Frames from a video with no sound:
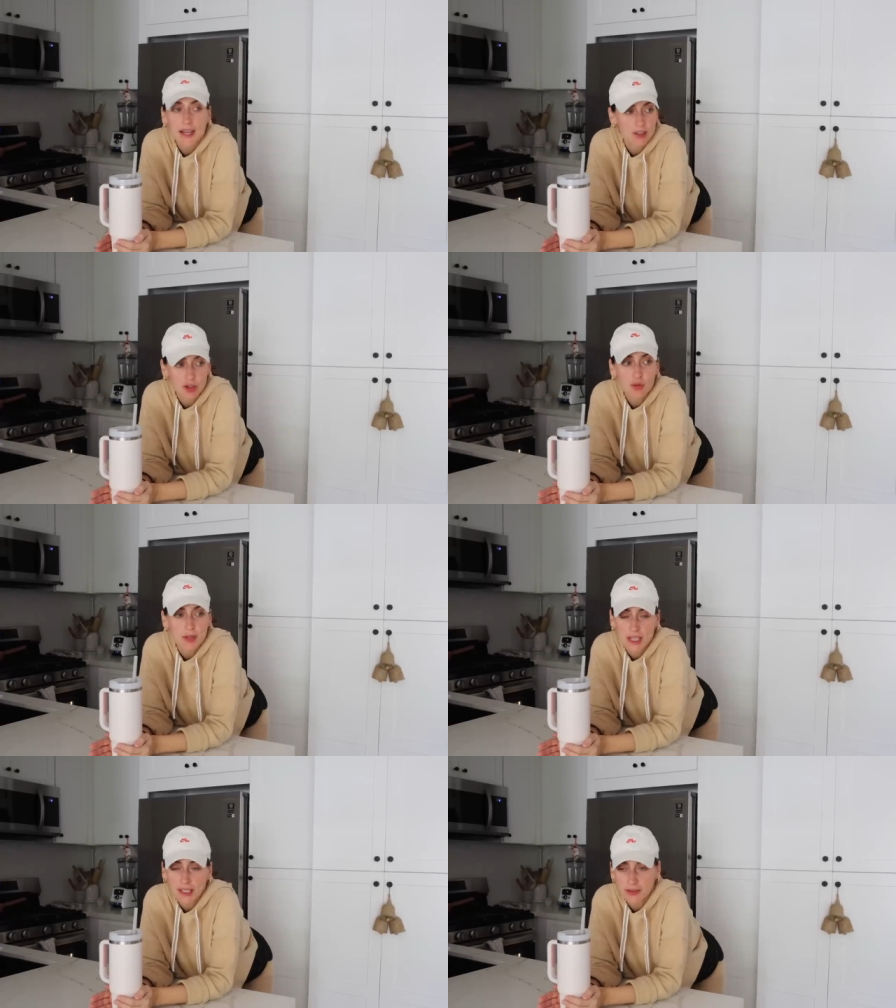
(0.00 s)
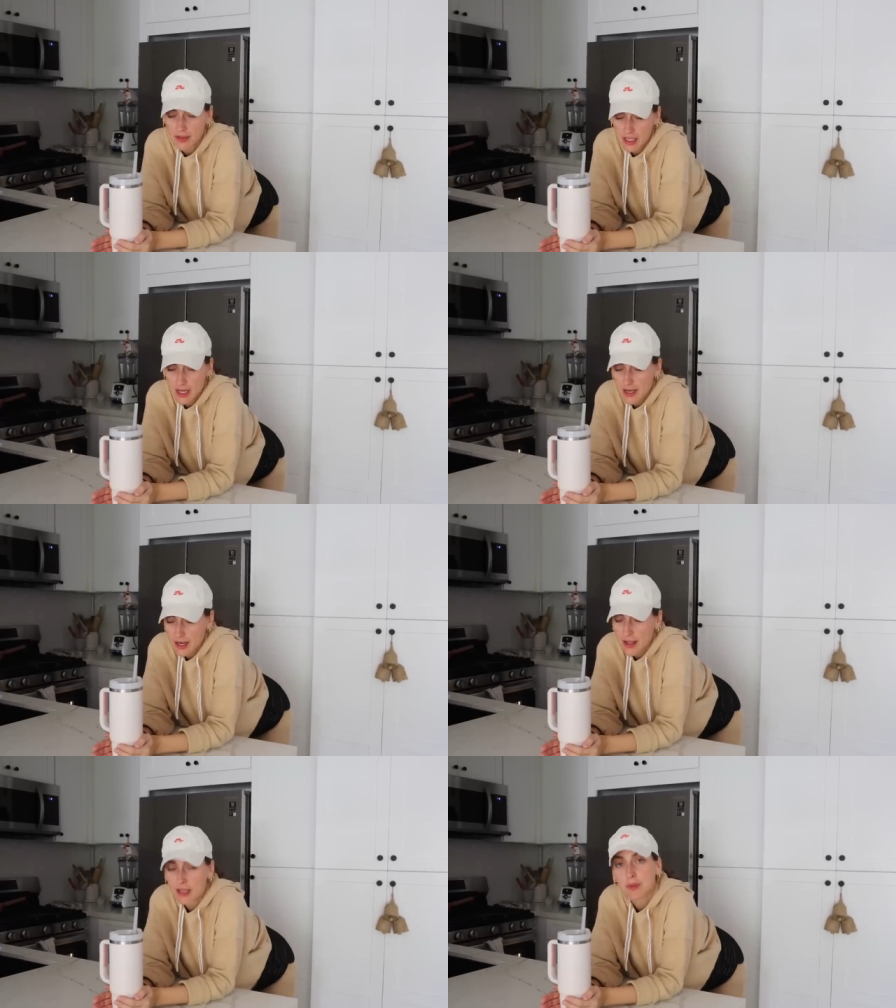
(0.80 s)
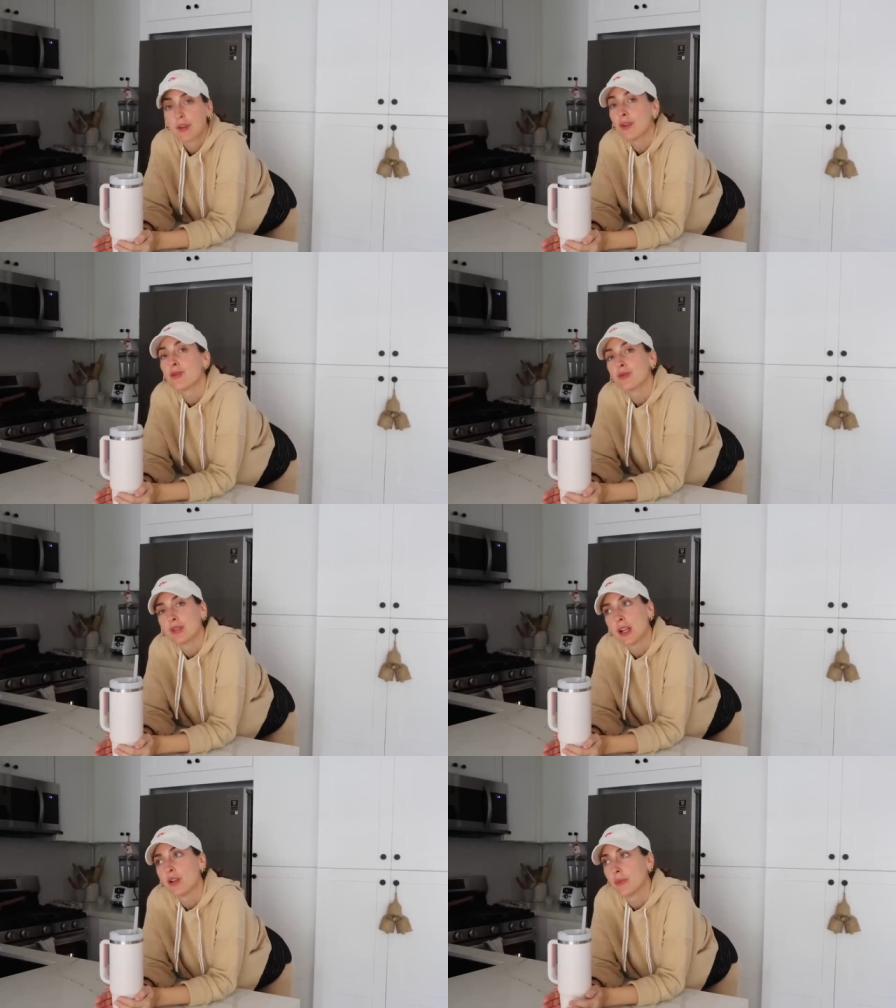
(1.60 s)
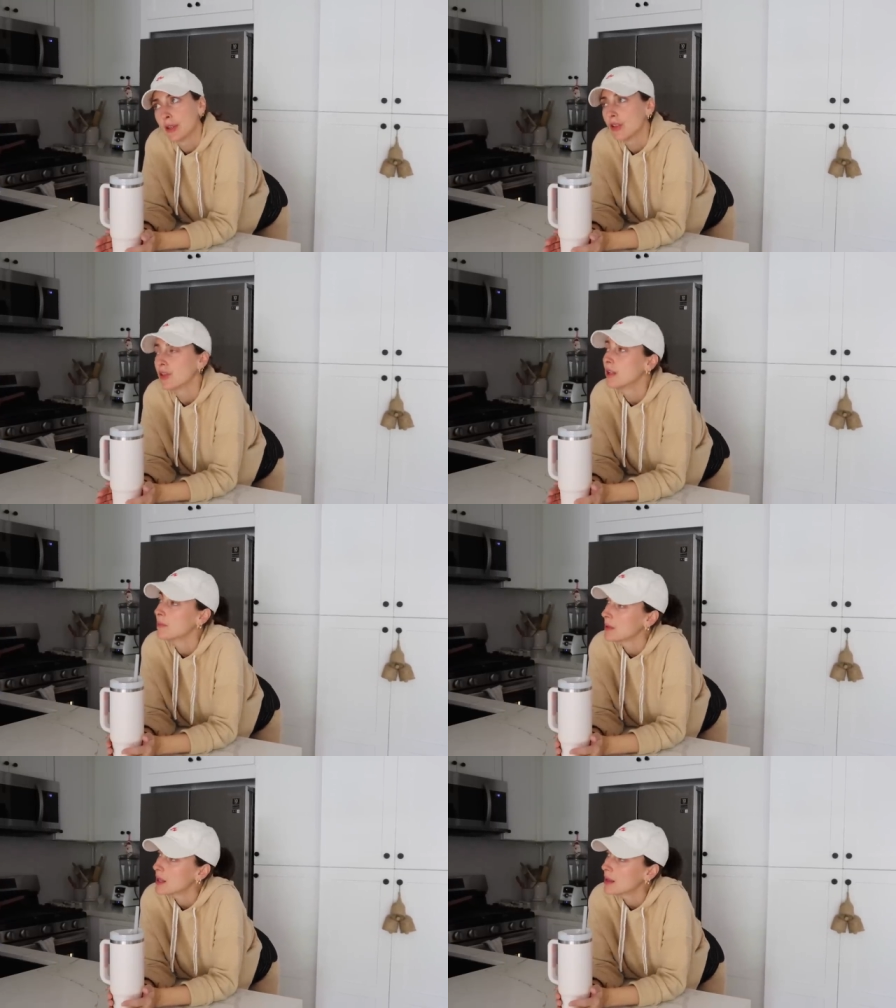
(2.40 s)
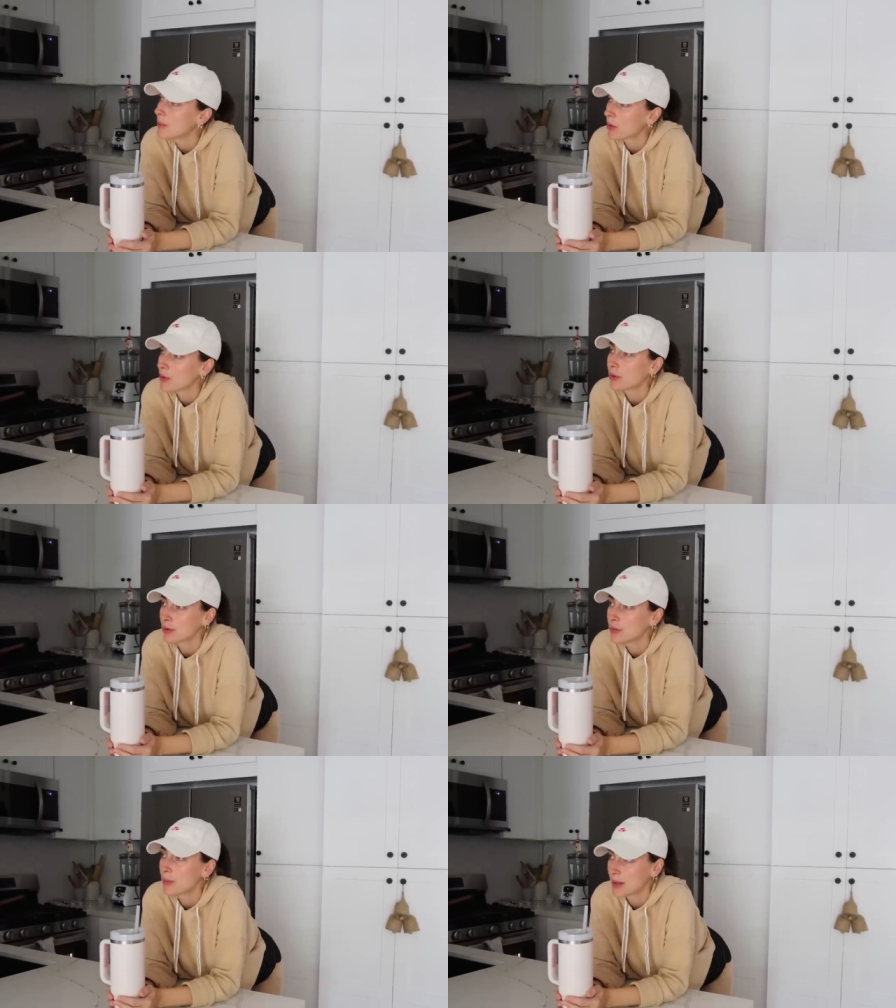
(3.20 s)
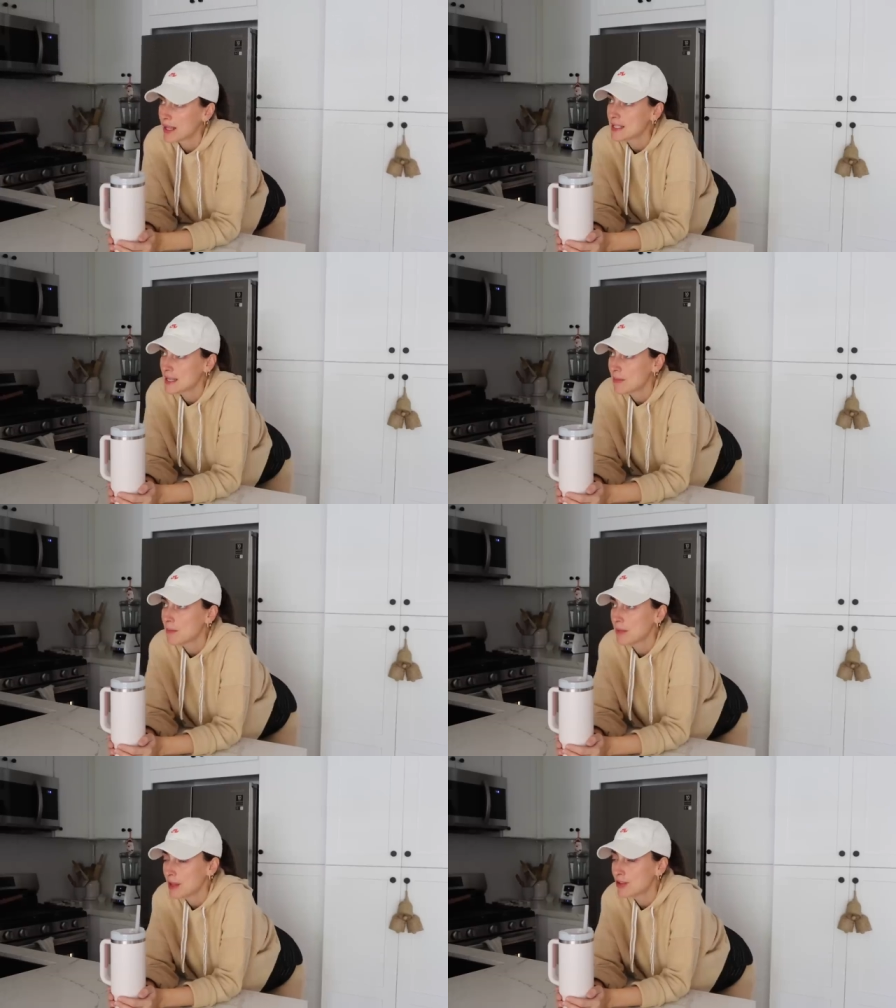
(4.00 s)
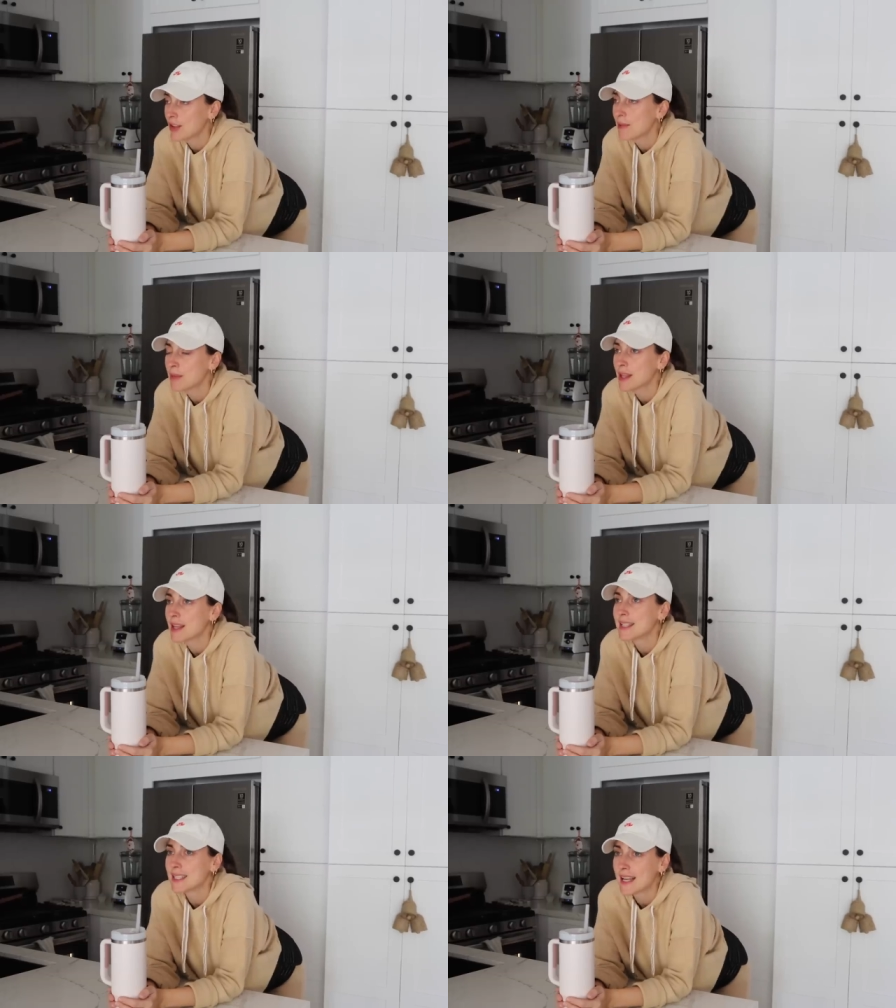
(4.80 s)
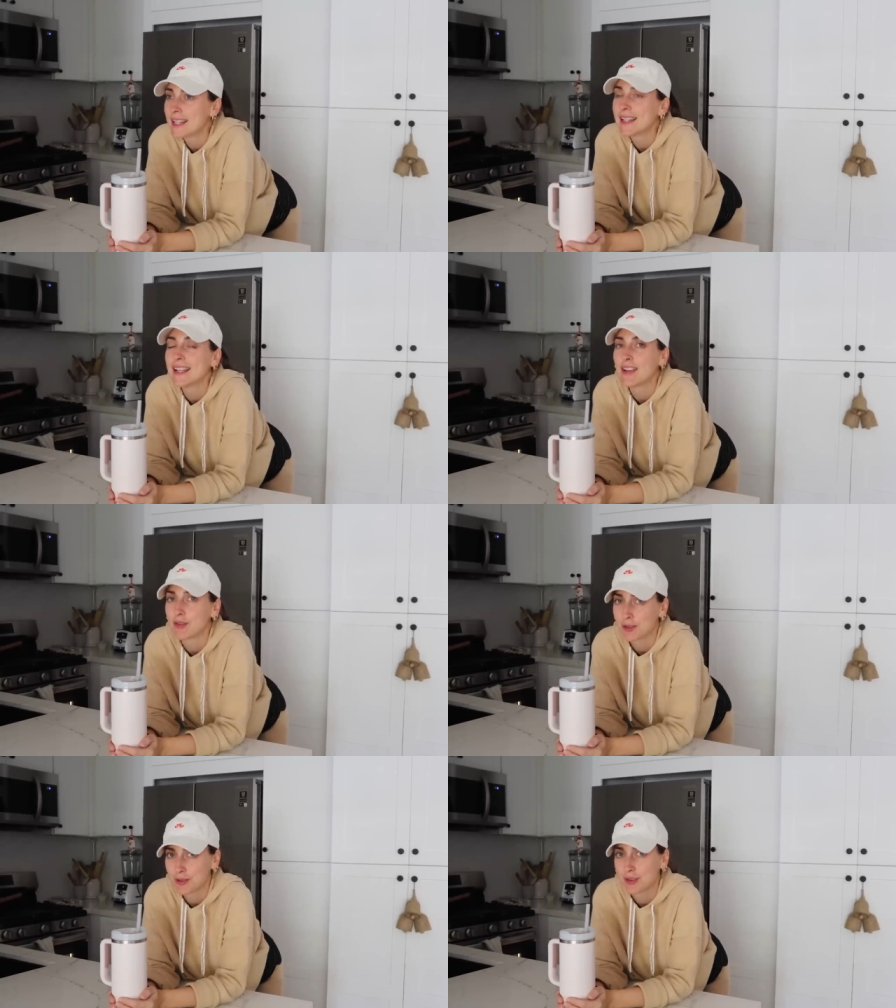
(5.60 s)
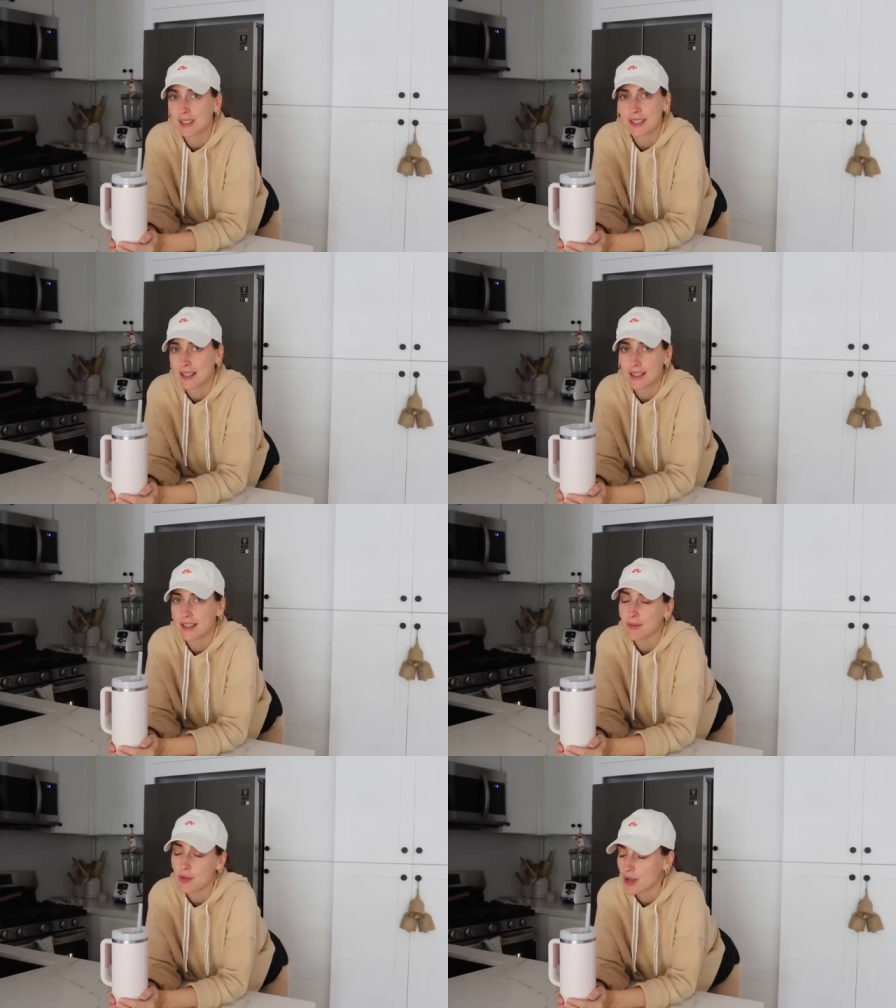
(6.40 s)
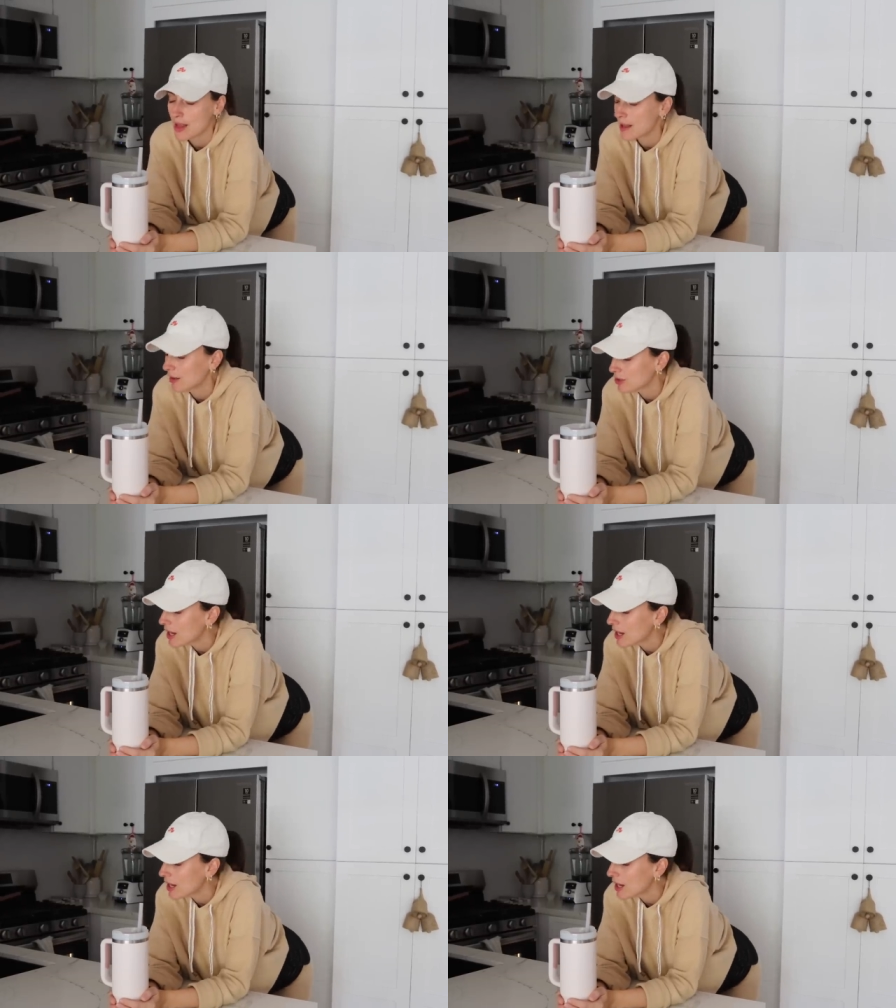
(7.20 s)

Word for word: Estoy súper satisfecha en realidad. Espero que os gusten los vídeos de limpieza. Me acuerdo cuando me pedíais vídeos de limpieza en Seattle y cuando recién mudada a Los